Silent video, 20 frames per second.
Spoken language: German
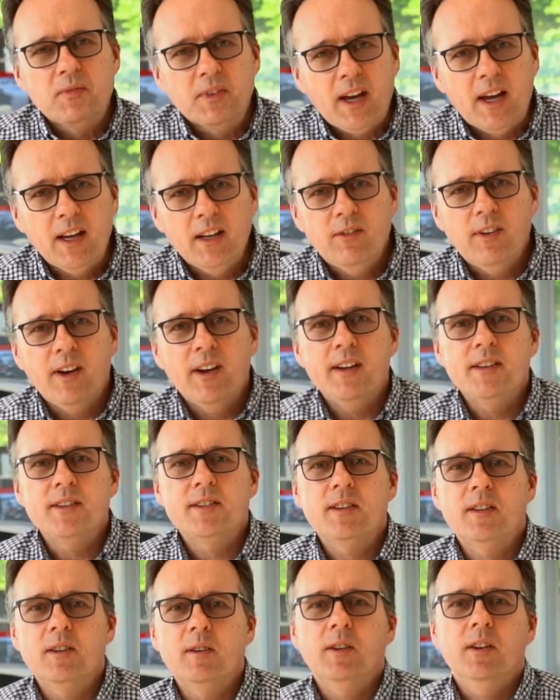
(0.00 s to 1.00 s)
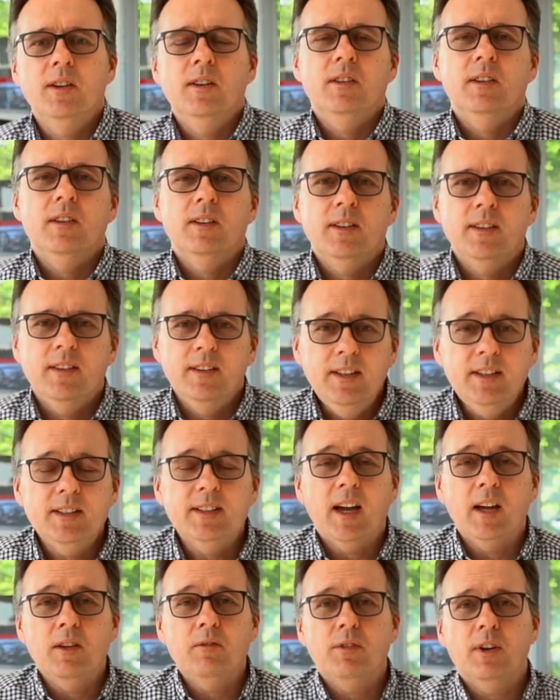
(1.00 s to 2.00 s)
teilweise nicht
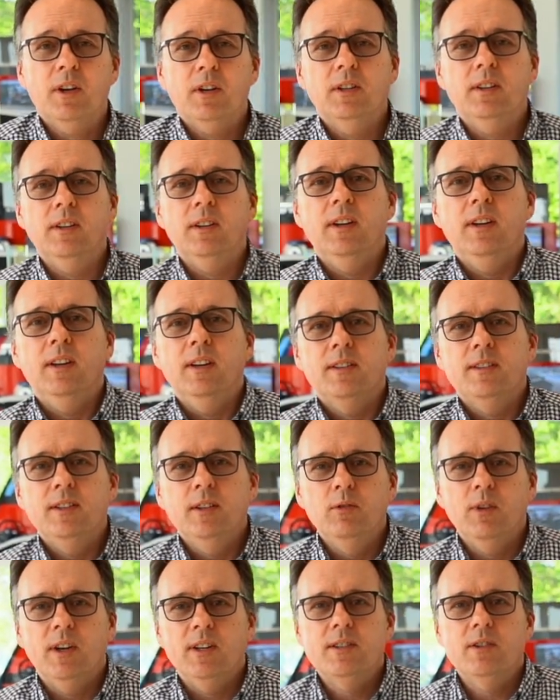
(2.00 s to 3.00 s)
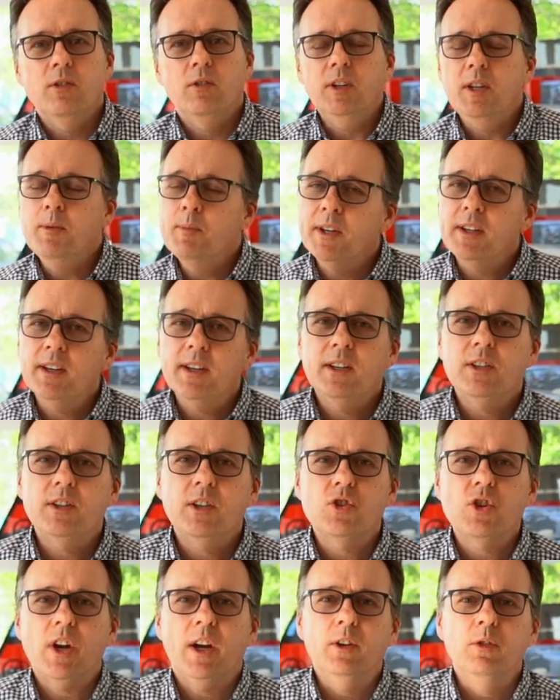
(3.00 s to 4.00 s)
einfachen Situation immer die richtige
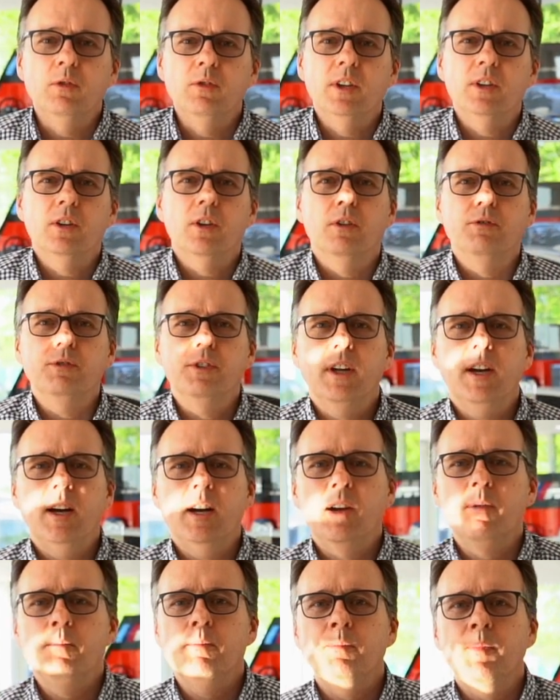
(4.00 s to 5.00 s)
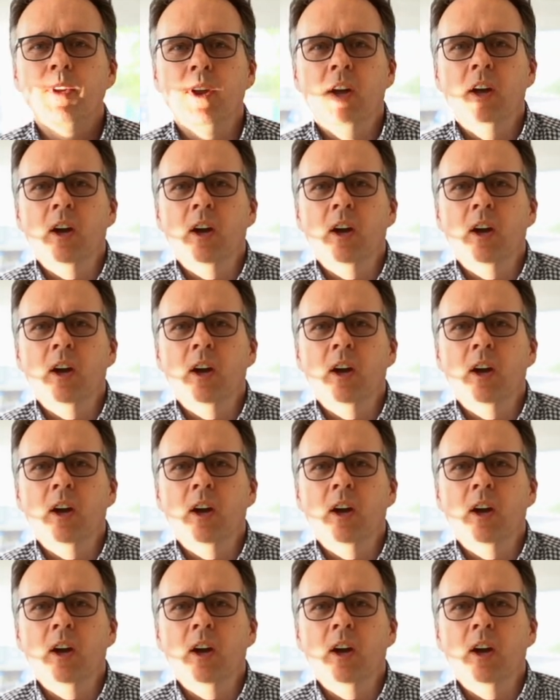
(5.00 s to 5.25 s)
Entscheidung getroffen haben